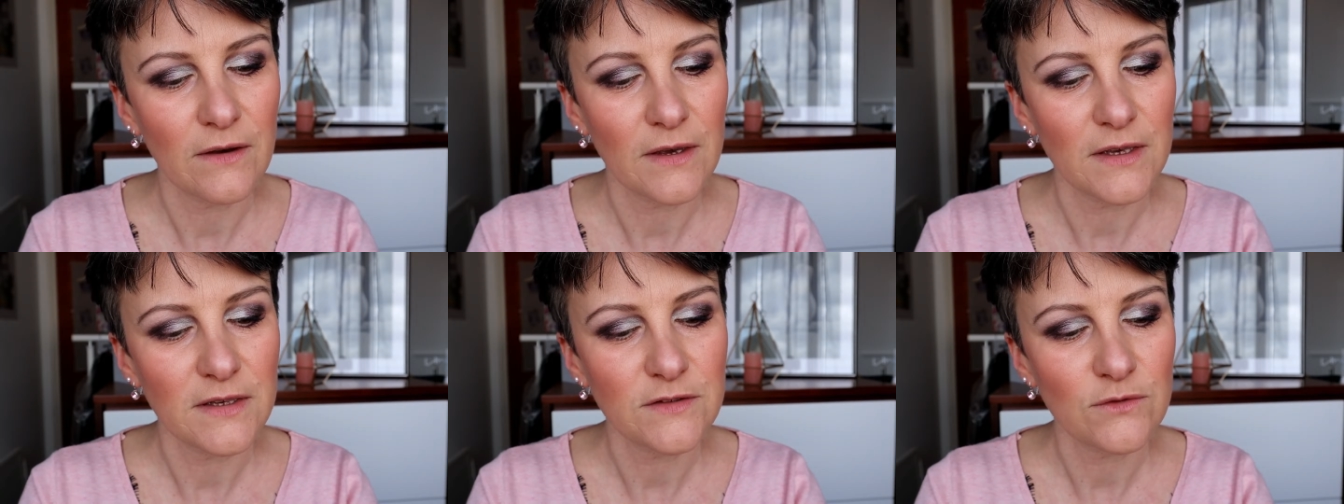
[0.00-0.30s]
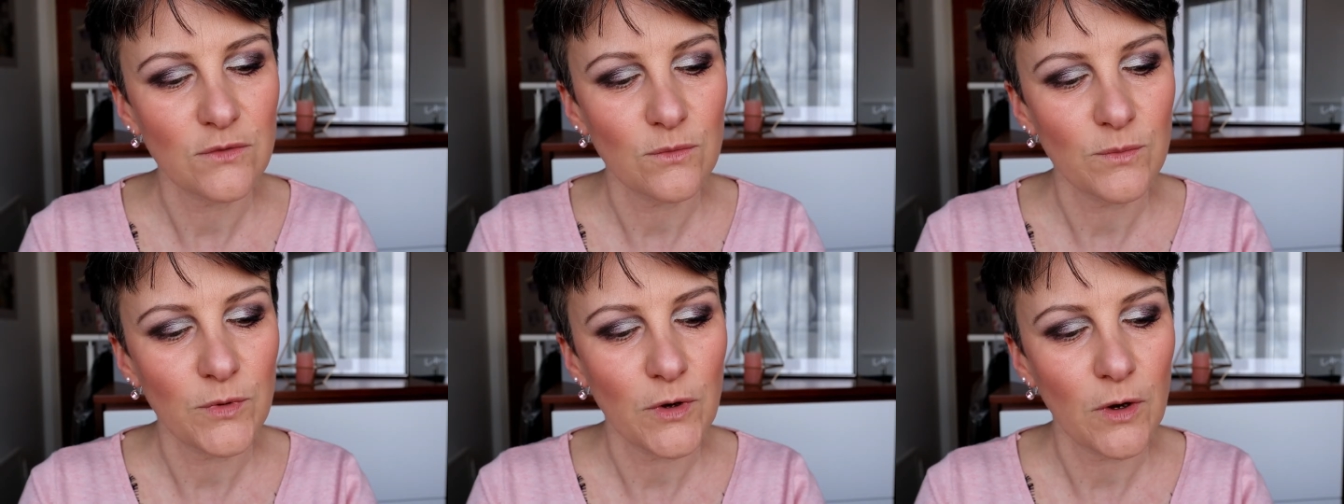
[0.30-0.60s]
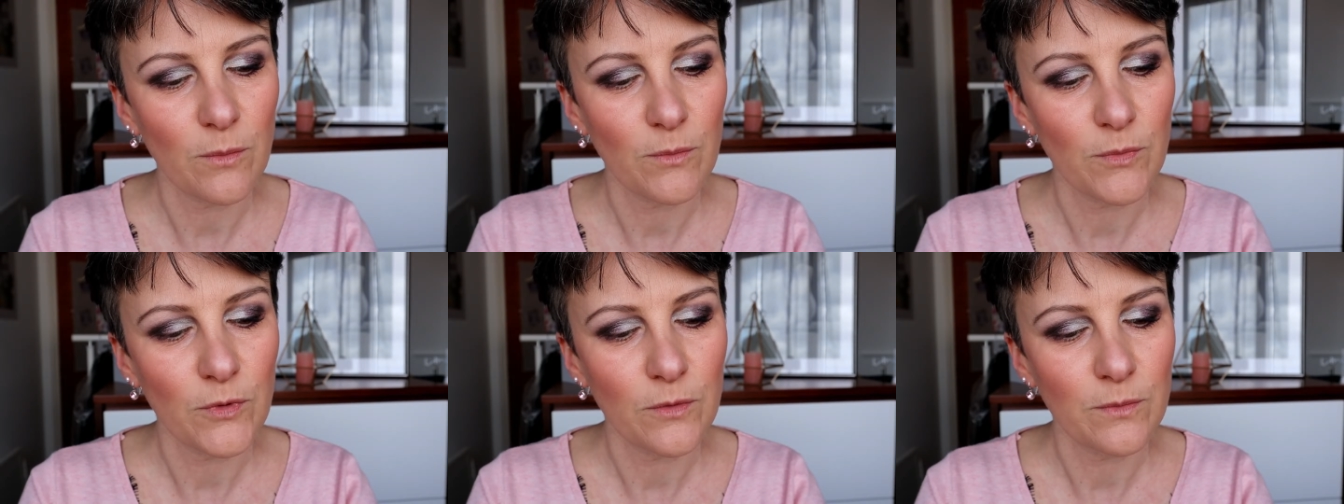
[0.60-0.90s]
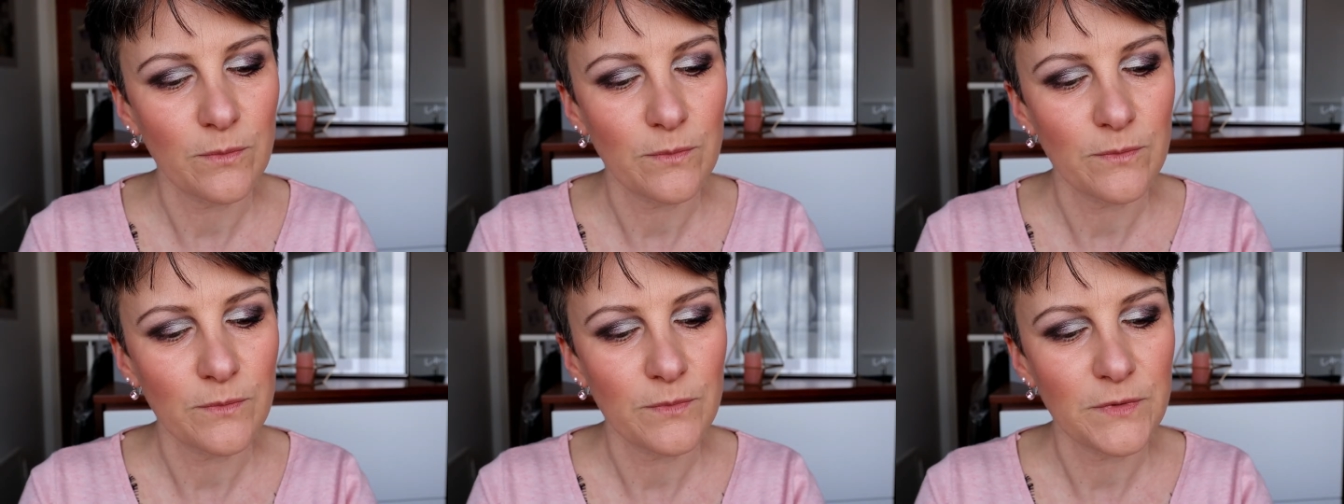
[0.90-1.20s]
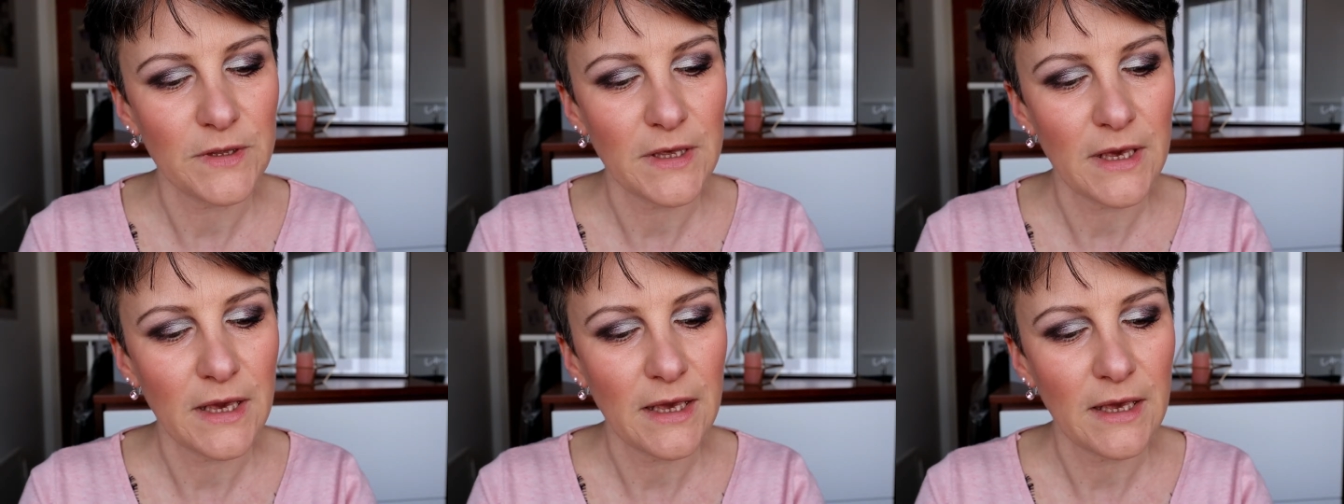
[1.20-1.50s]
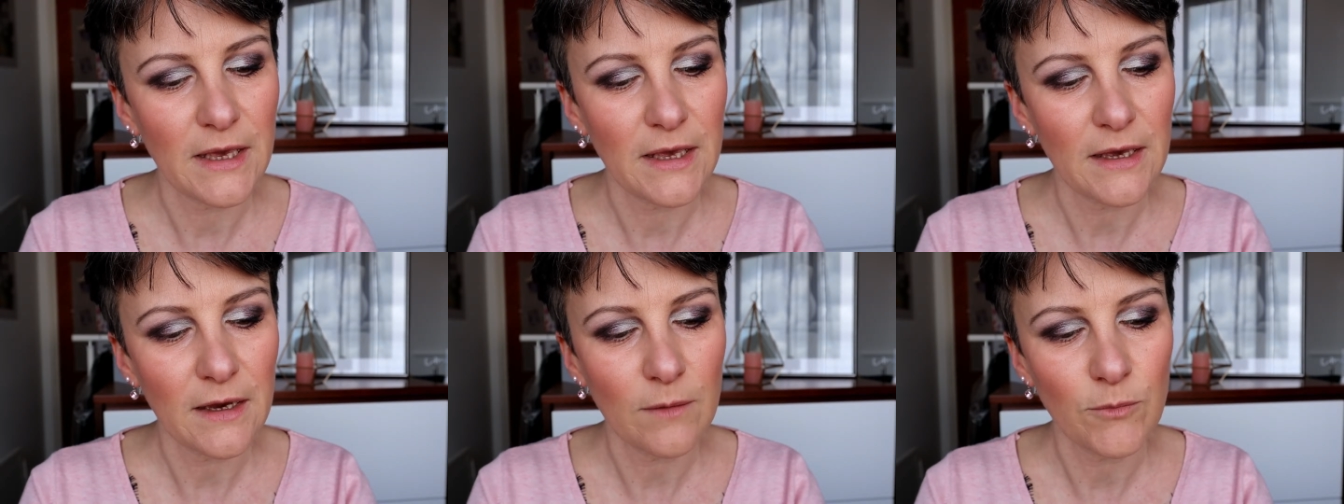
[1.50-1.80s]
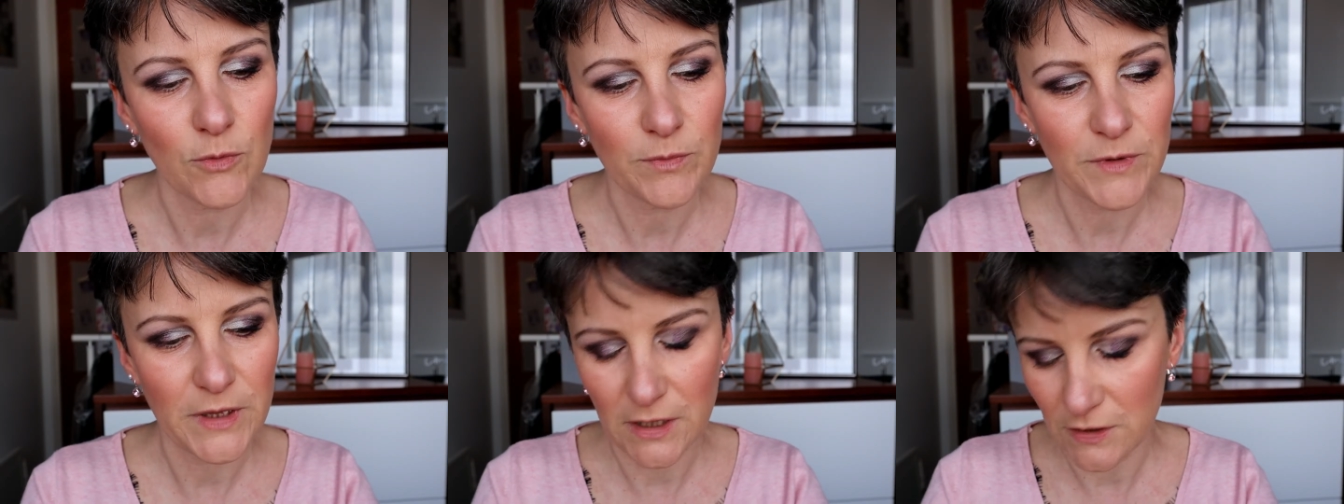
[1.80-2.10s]
estompeur paupière,
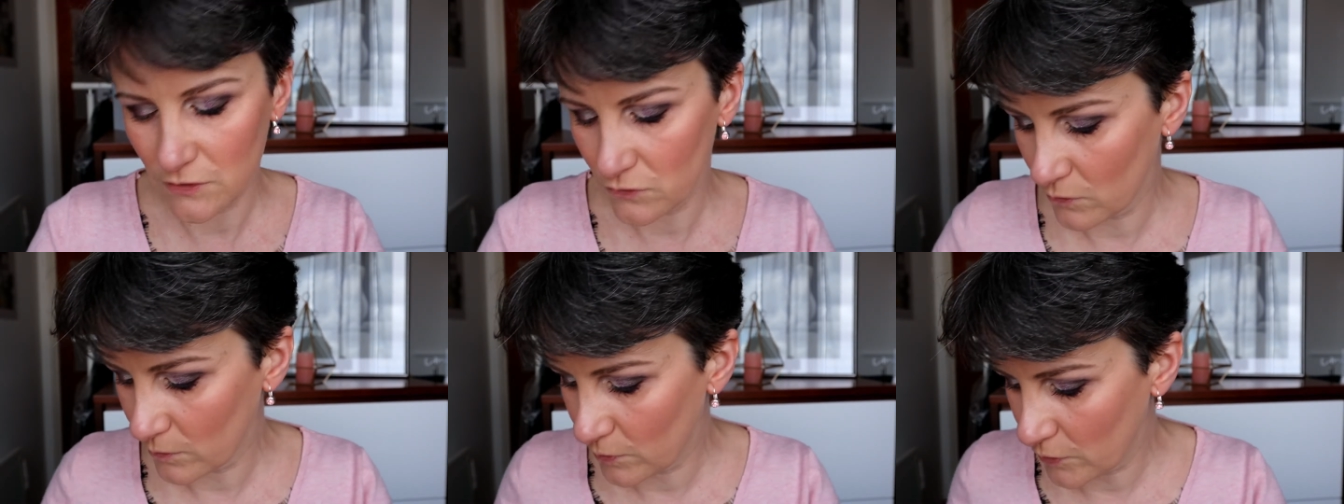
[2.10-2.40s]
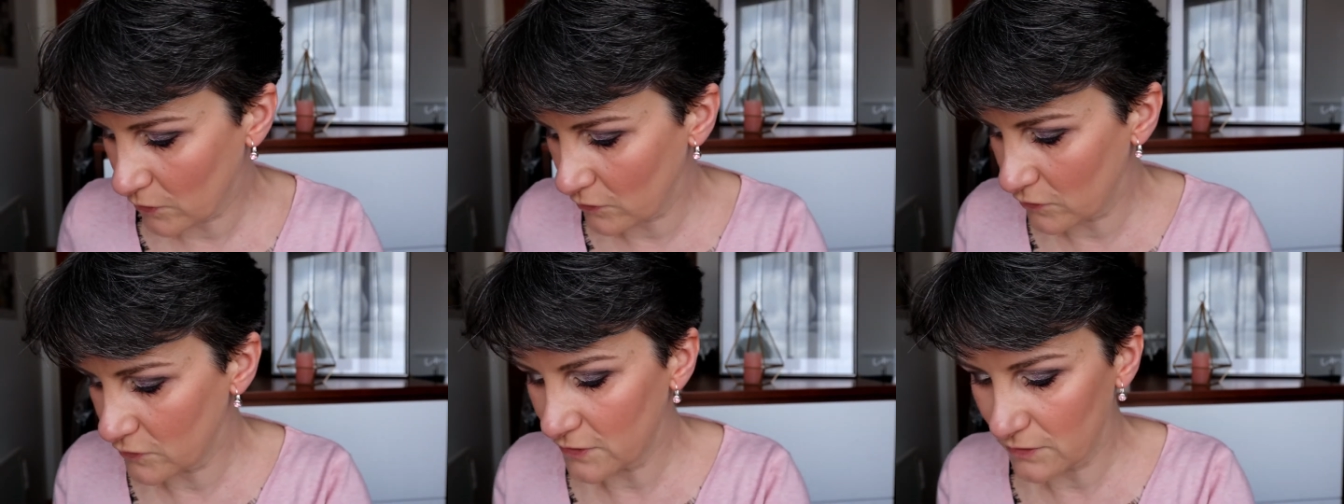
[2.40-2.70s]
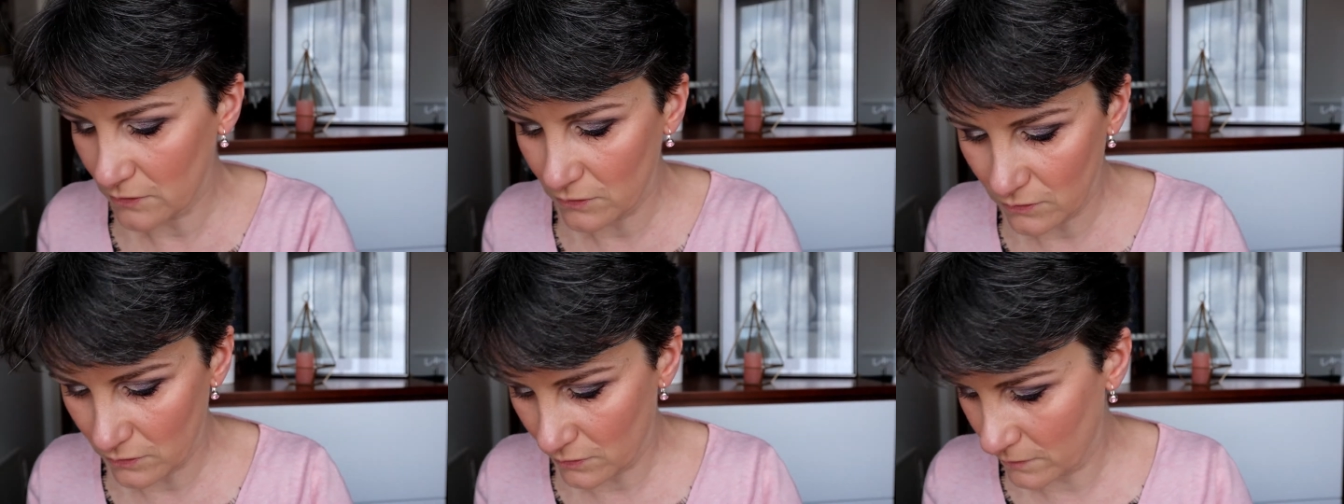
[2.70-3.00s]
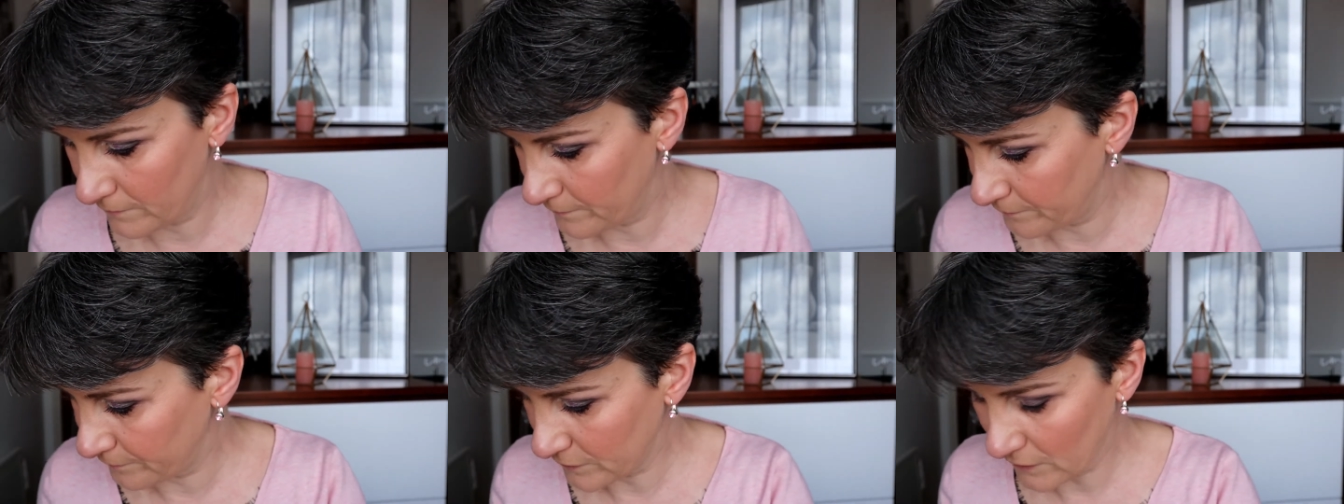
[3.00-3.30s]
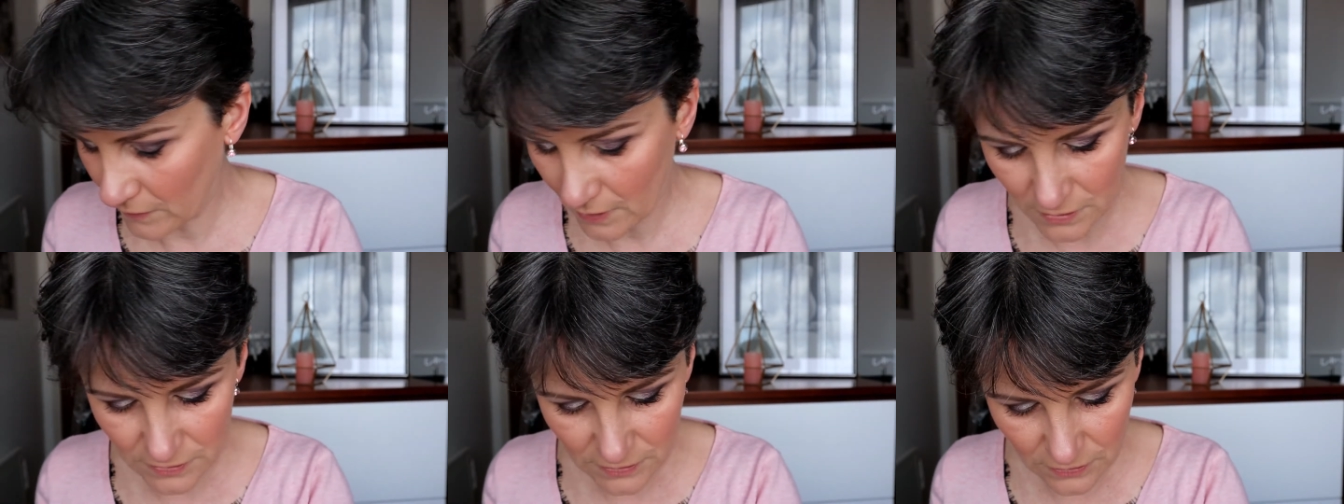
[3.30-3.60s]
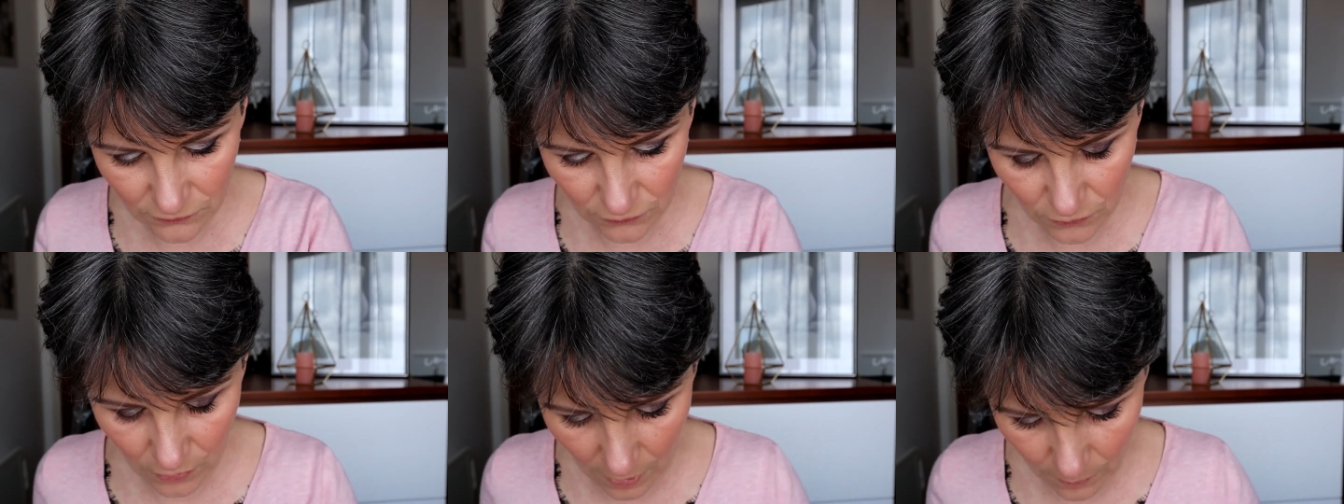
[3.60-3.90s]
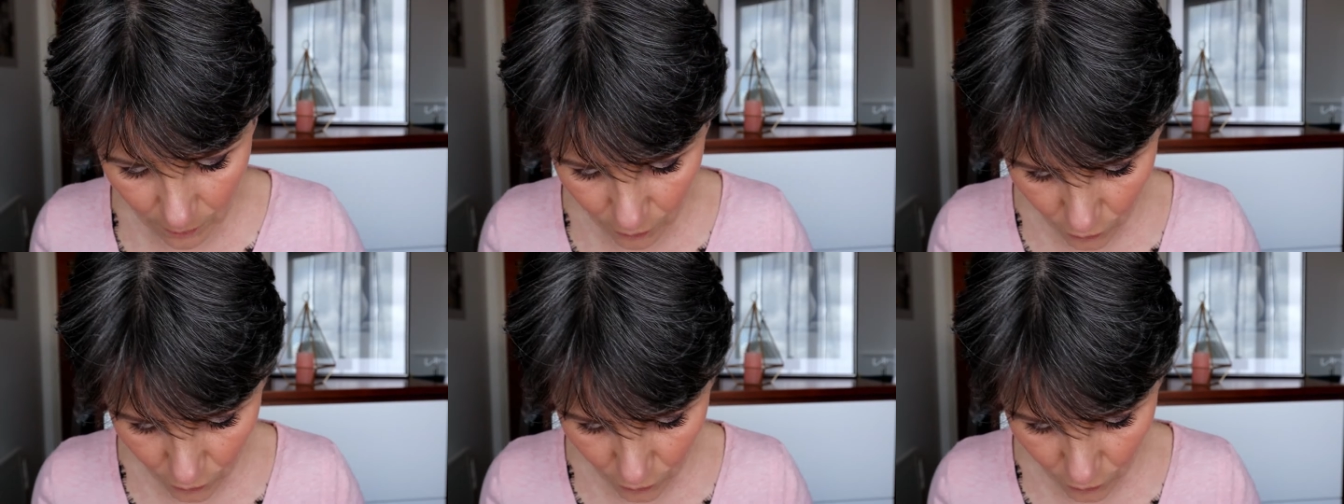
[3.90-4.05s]
paupière estompeur de Sephora